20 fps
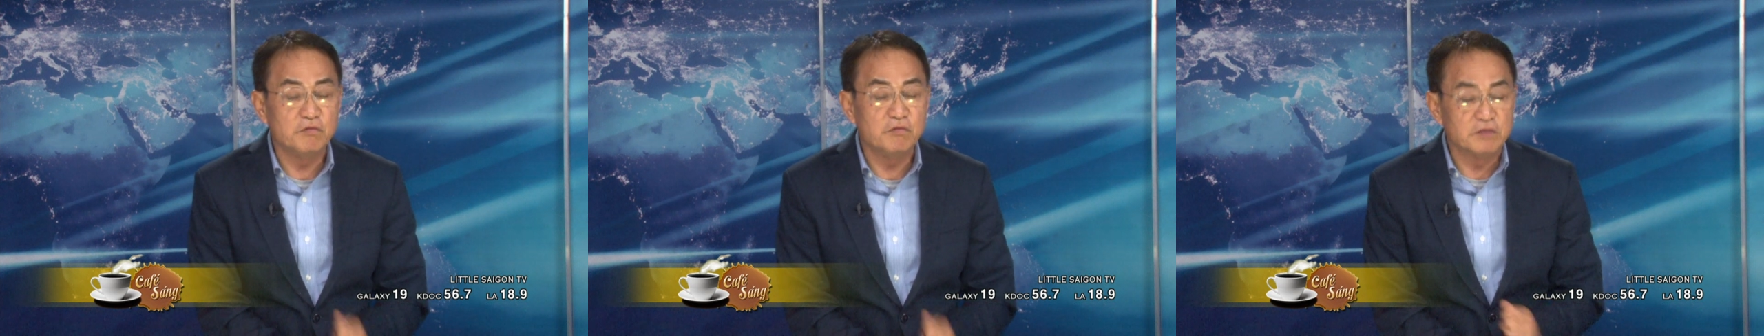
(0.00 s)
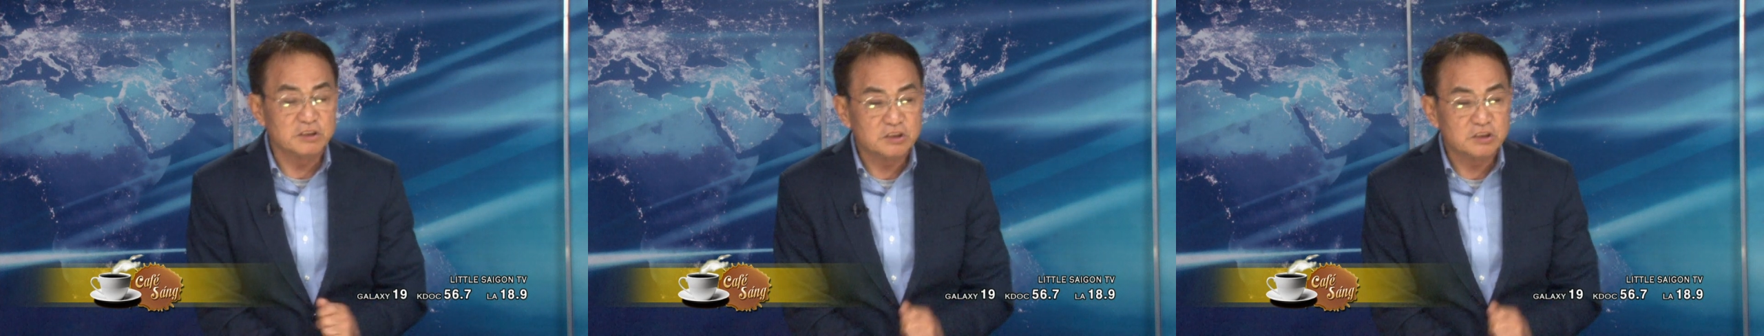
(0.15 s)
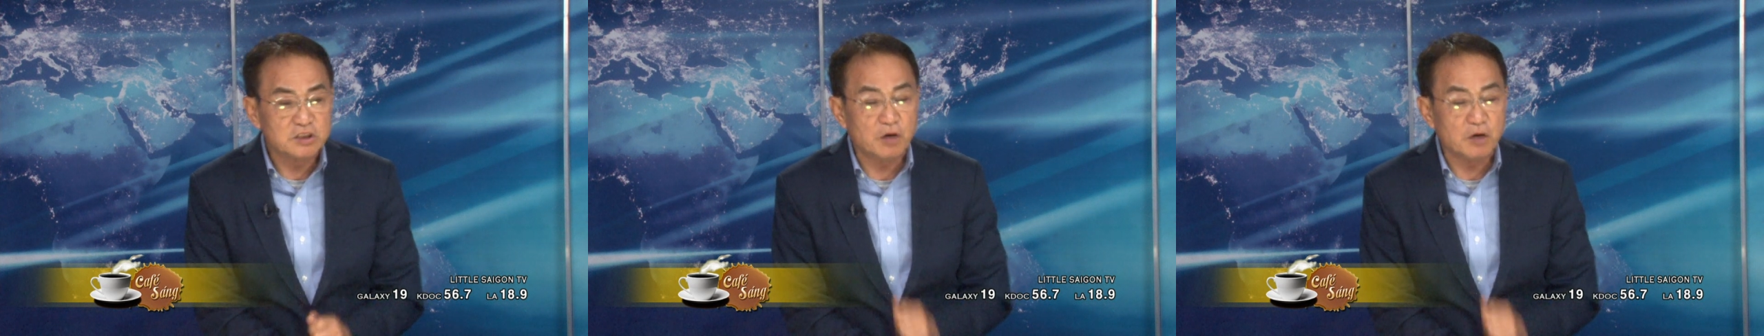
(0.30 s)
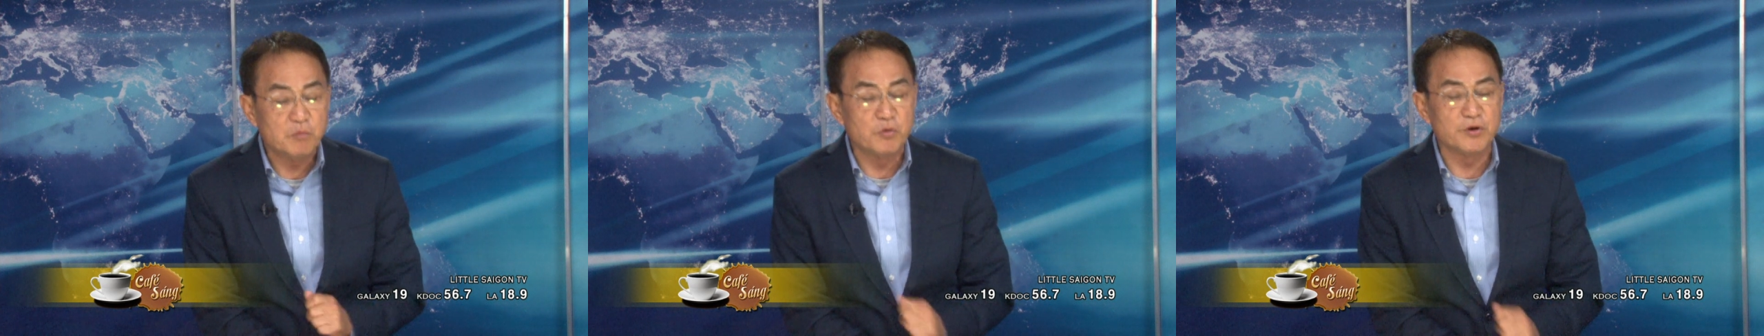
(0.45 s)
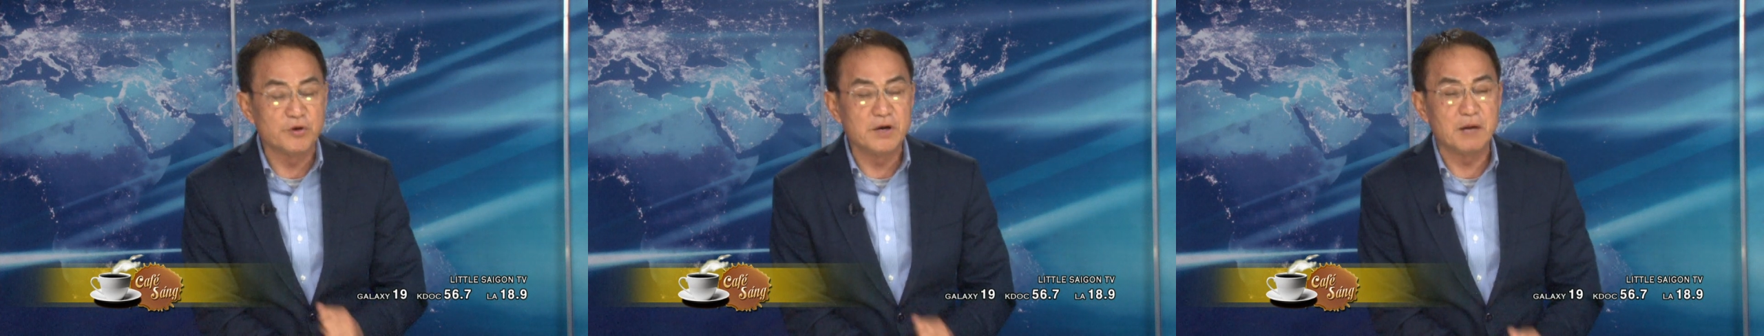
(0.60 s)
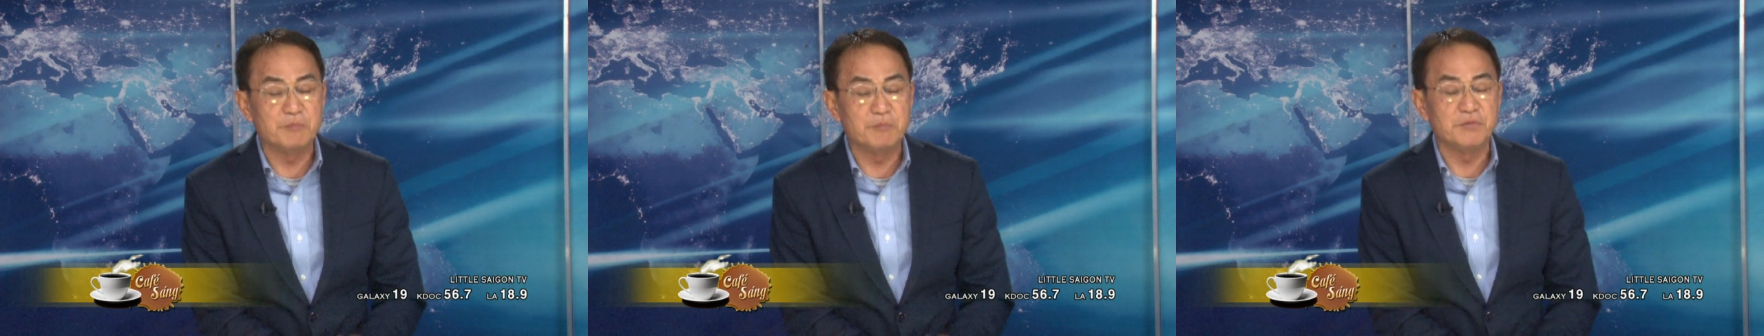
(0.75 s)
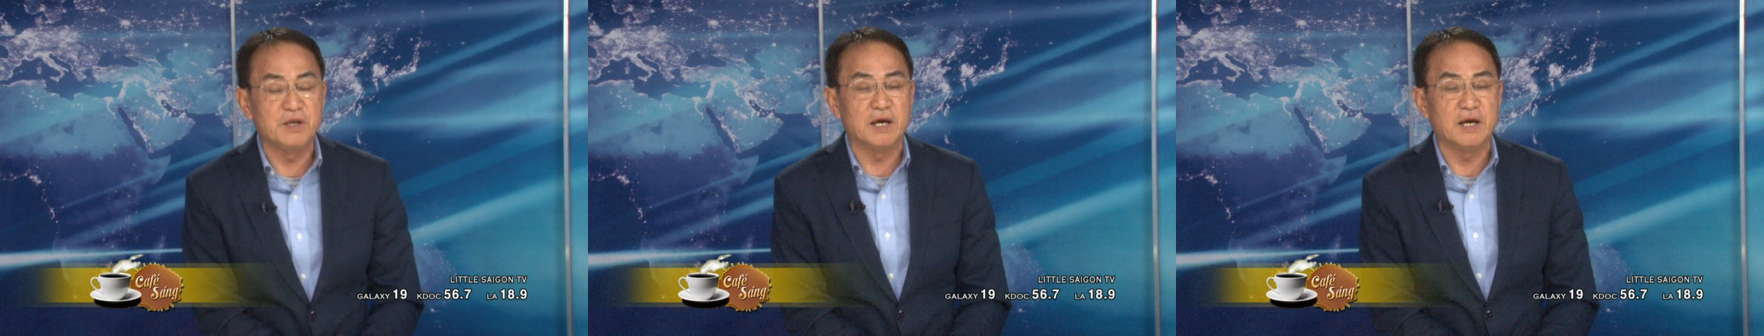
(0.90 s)
và sau một
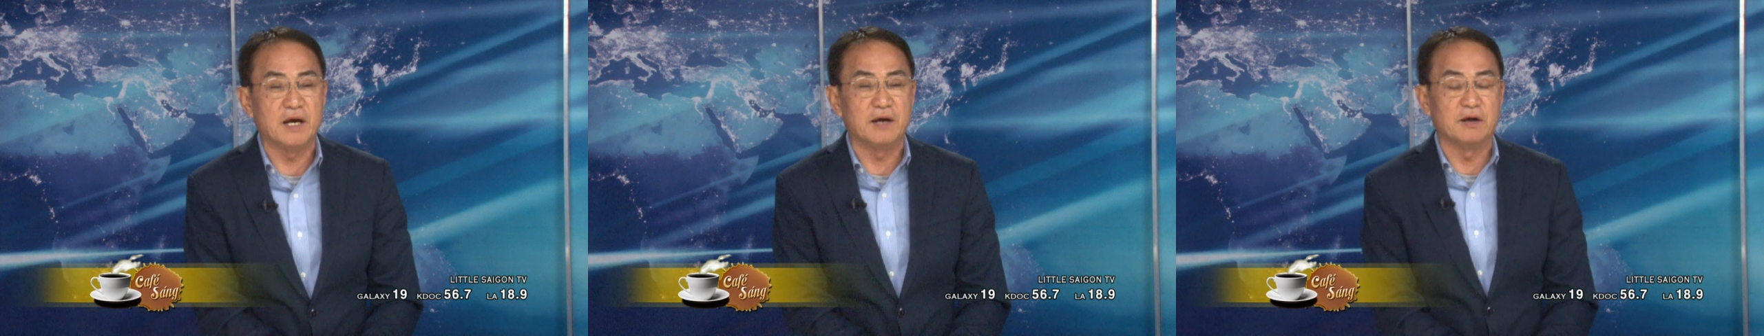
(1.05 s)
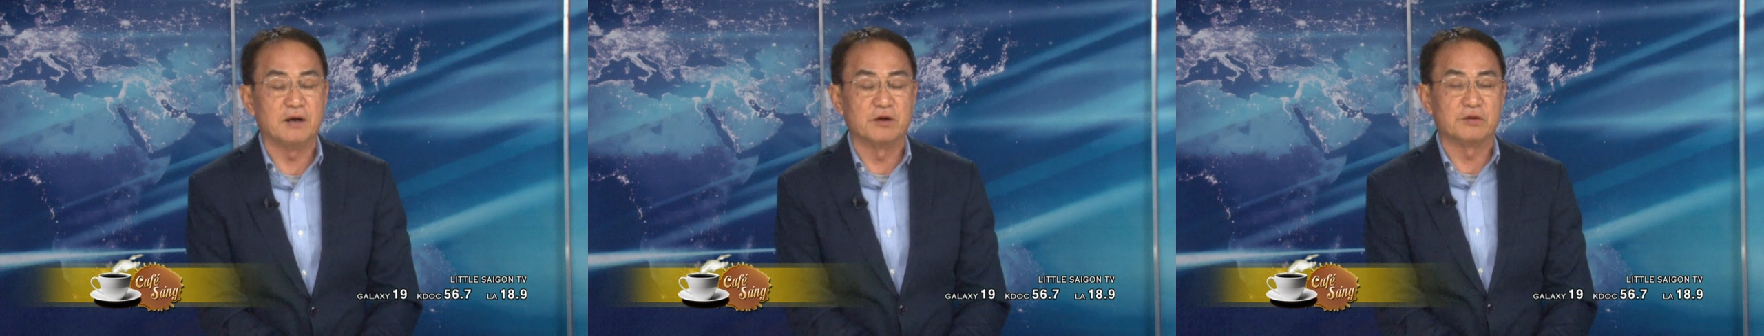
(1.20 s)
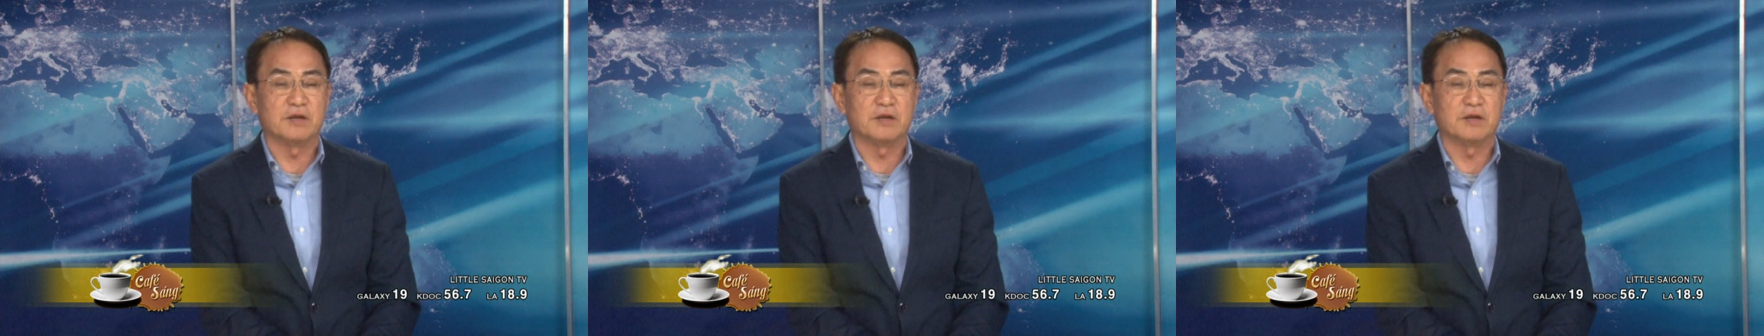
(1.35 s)
năm dài ở